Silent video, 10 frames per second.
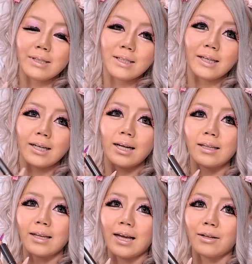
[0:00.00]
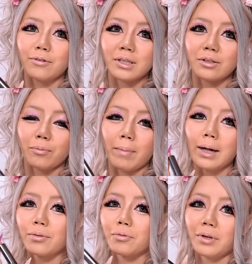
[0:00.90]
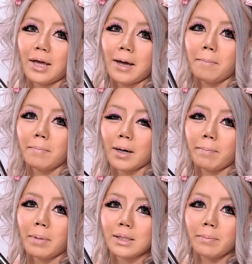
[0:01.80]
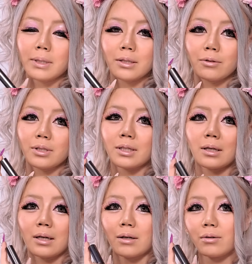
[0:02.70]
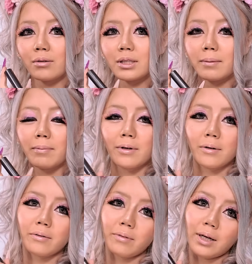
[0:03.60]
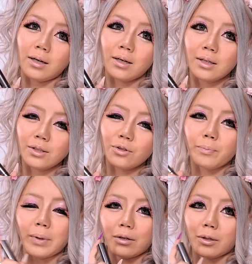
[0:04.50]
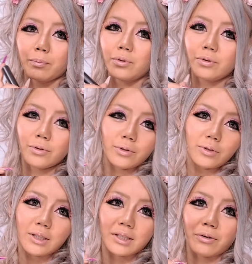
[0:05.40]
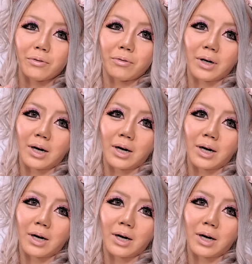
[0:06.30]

お祭りなんで、どっちかっていうとマットで、パサパサの唇よりは、ちょっとピンクでプルルルンとした方